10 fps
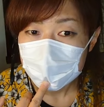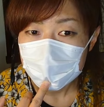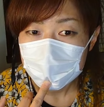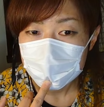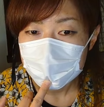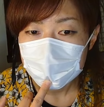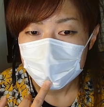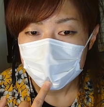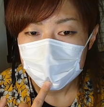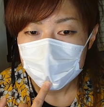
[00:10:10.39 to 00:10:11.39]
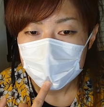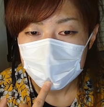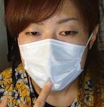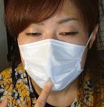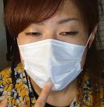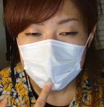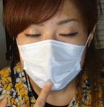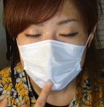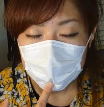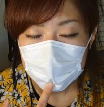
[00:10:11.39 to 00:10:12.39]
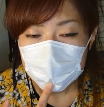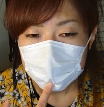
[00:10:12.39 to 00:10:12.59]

腰の移動行ったら売れてなかっ